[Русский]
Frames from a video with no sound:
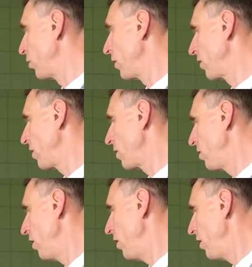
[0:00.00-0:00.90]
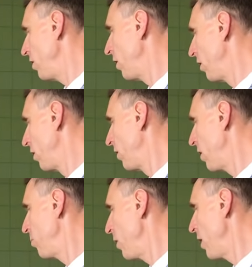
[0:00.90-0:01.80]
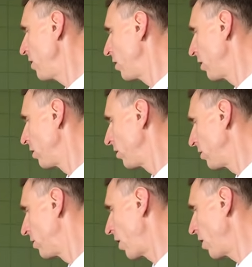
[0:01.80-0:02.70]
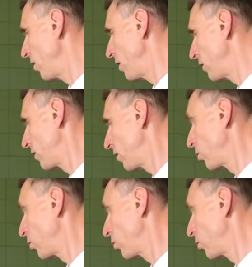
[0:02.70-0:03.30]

на знак деления на 5 тринадцатых.